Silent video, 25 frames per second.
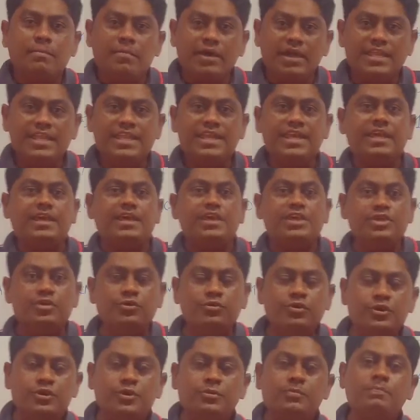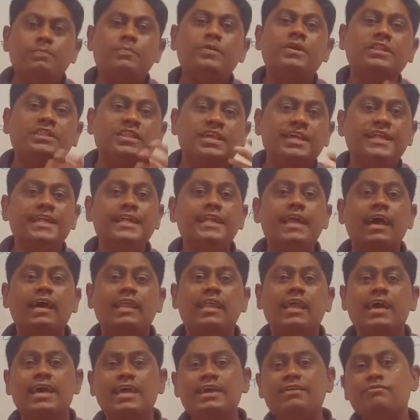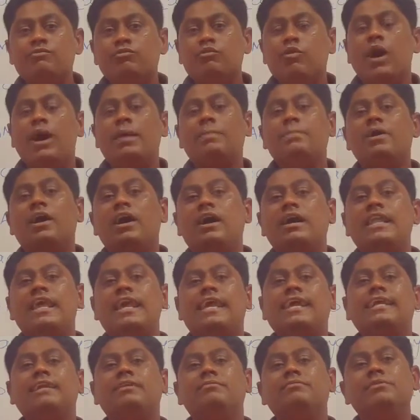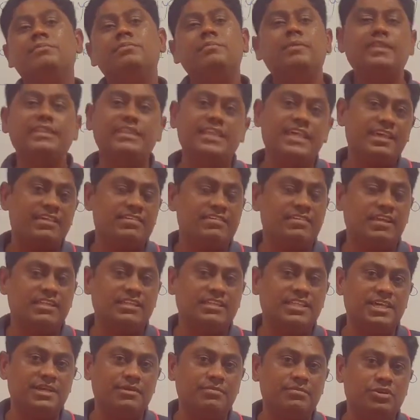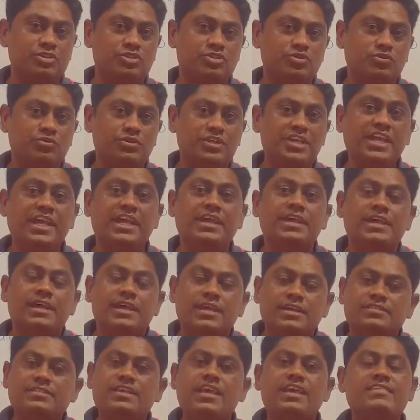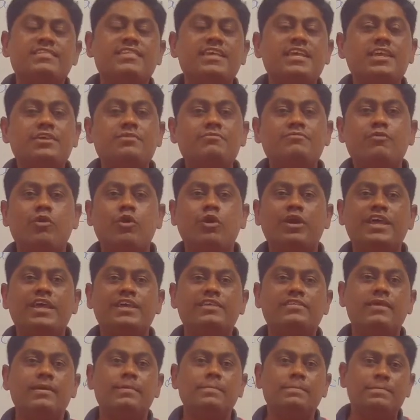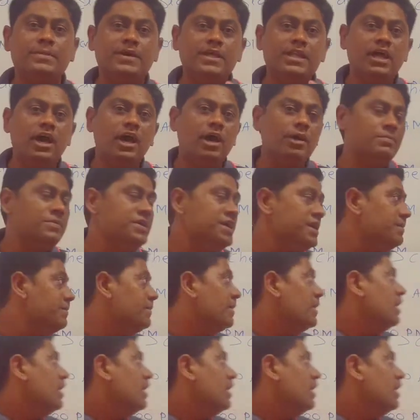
मैंने यूट्यूब पर नहीं डाला है वो आप अन अकेडमी पर देख सकते हैं बच्चों ठीक है जैसे कि फॉर एग्जाम्पल अभी